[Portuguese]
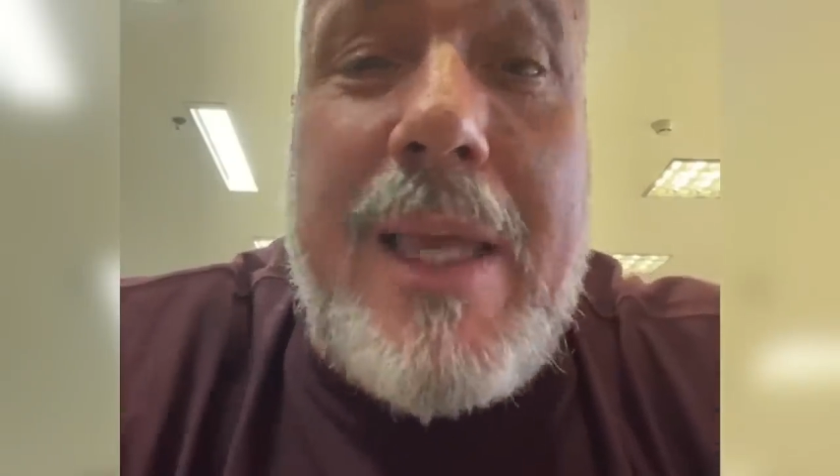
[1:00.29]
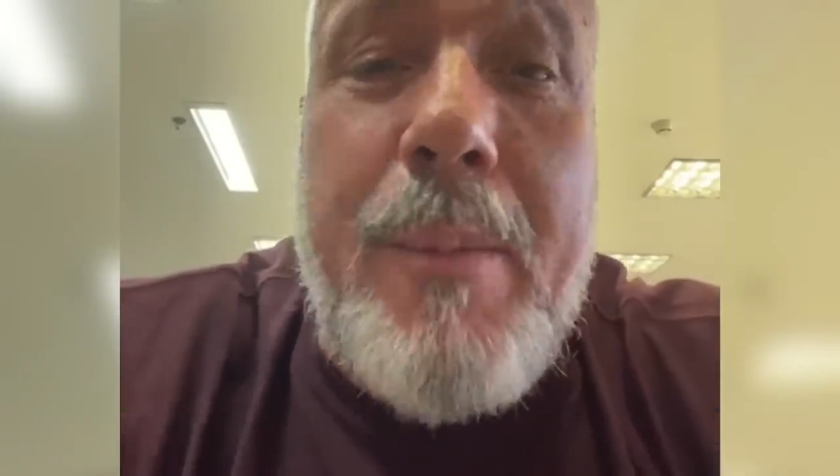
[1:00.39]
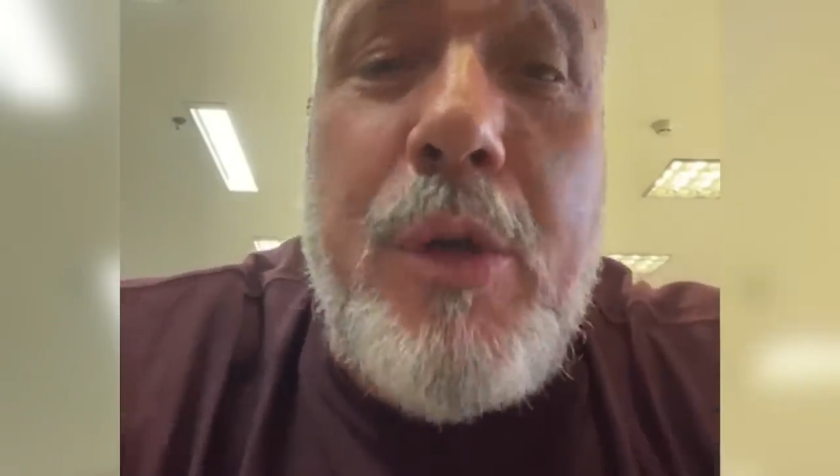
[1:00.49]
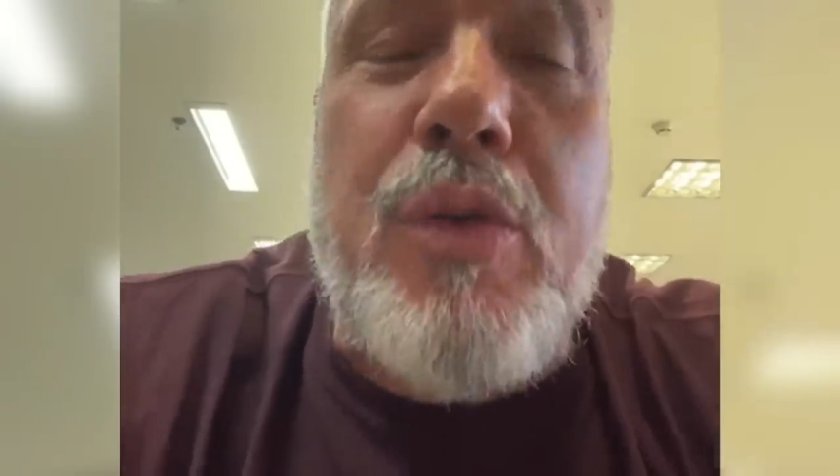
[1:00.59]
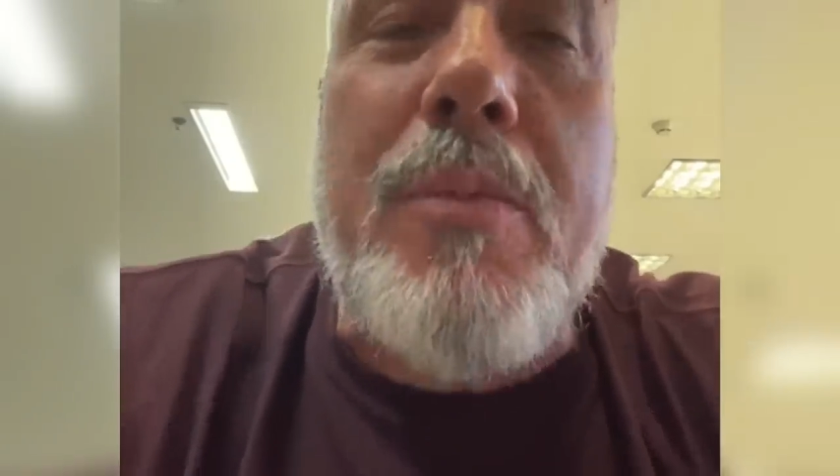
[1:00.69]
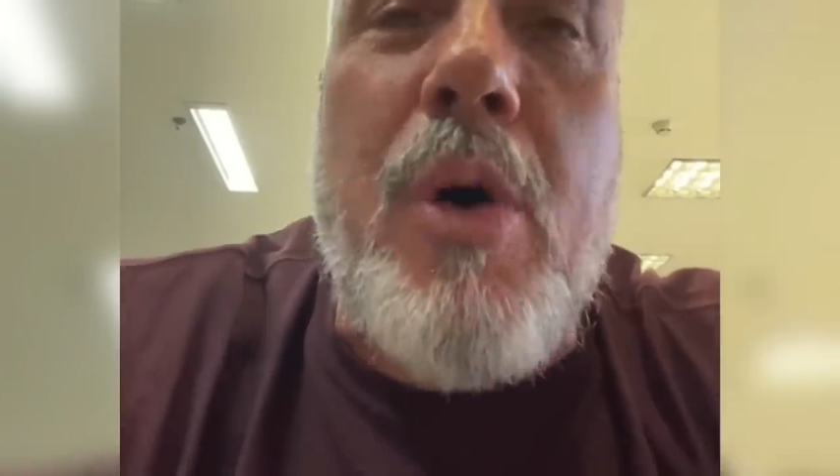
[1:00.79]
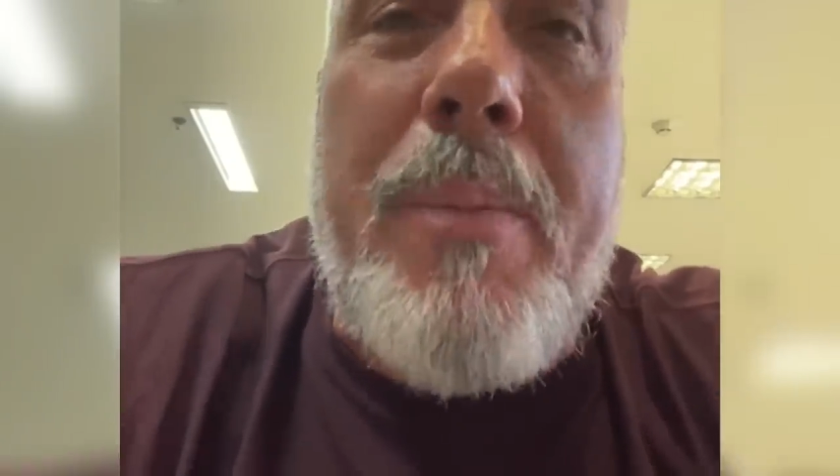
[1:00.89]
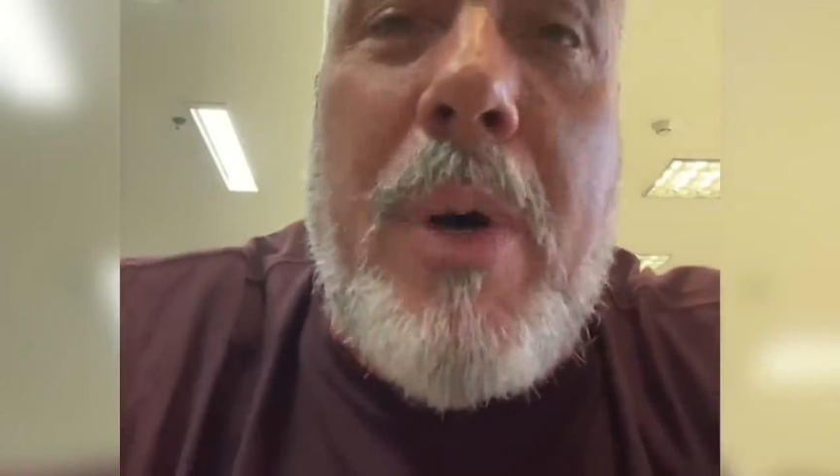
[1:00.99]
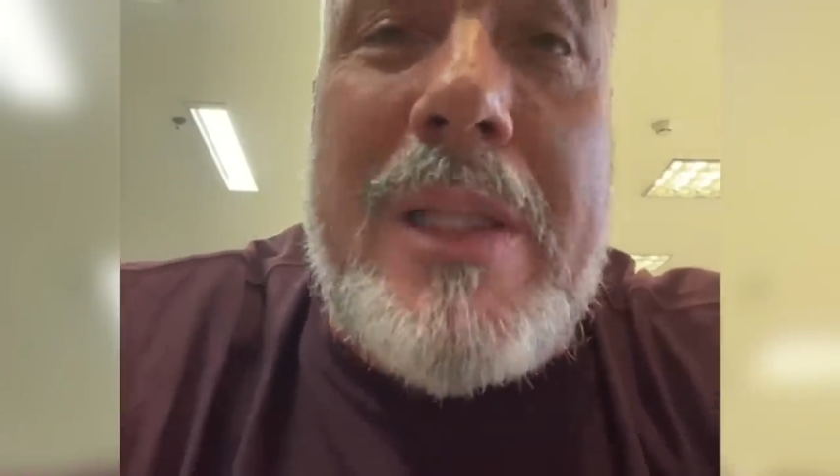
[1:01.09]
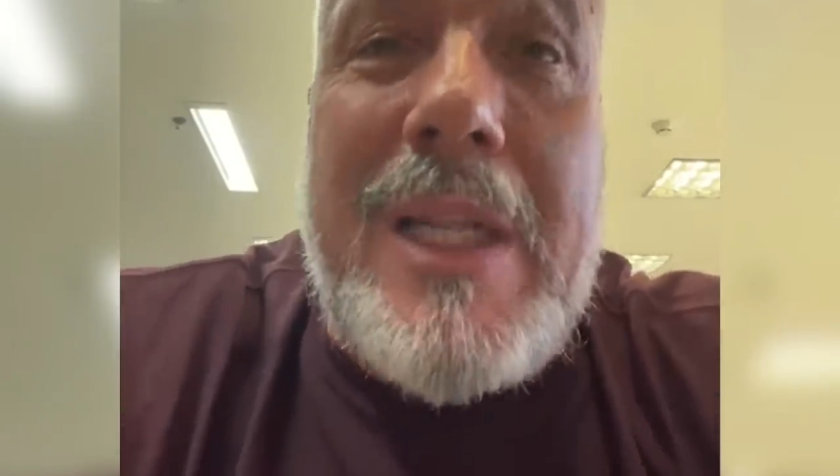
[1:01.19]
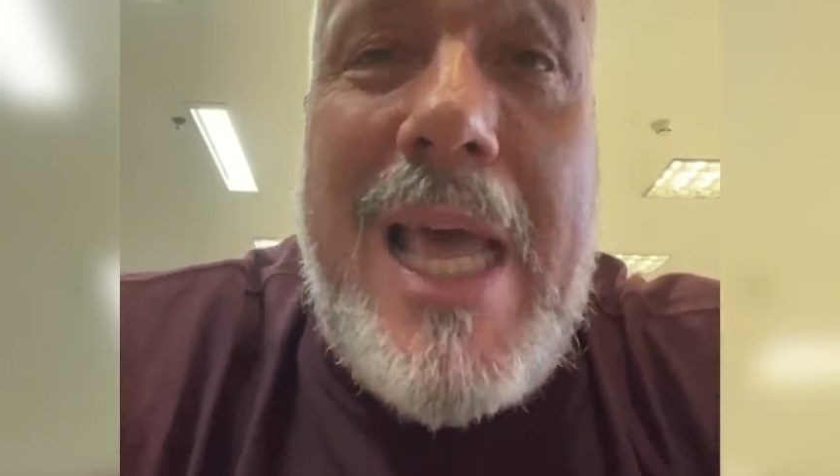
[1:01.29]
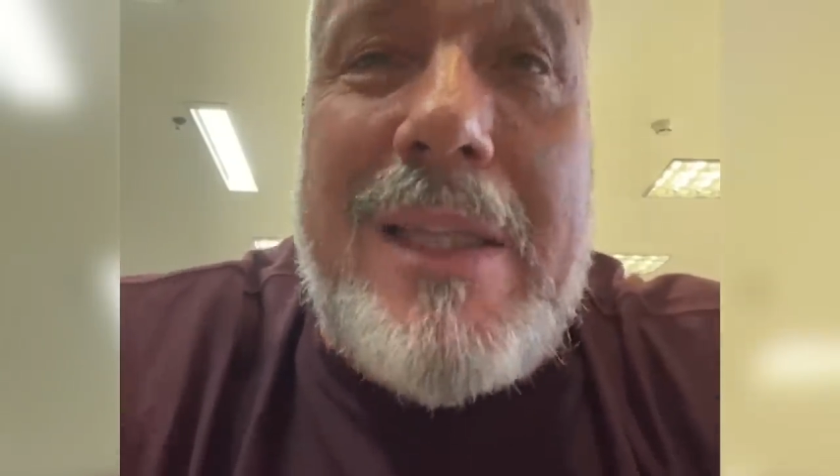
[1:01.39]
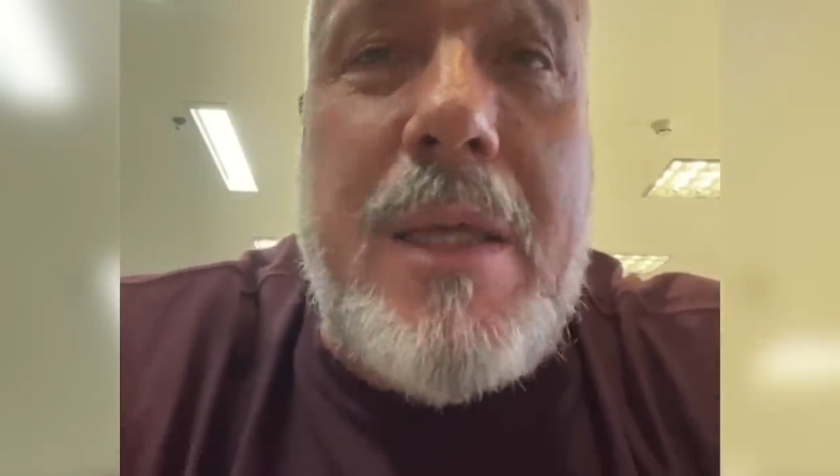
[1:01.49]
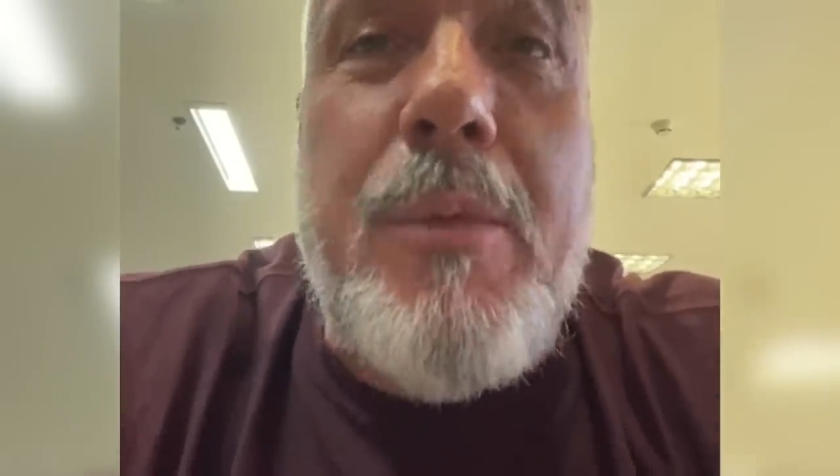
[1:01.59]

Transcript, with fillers: que é muito boa para o atleta e